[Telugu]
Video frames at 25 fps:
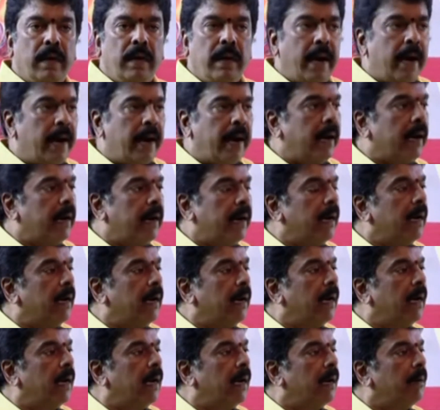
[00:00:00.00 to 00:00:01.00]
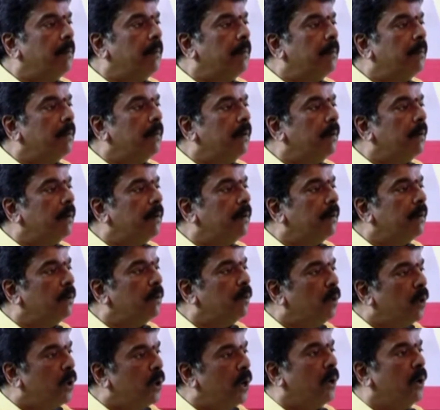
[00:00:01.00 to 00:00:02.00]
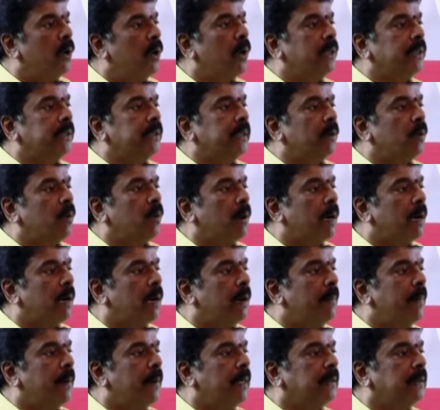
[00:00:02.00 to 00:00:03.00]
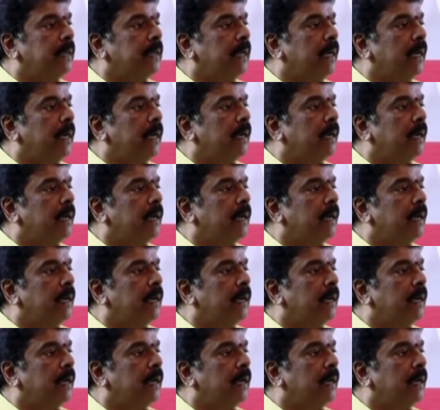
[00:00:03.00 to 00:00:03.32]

ఏ గూడెంలోంచి కొండల మించి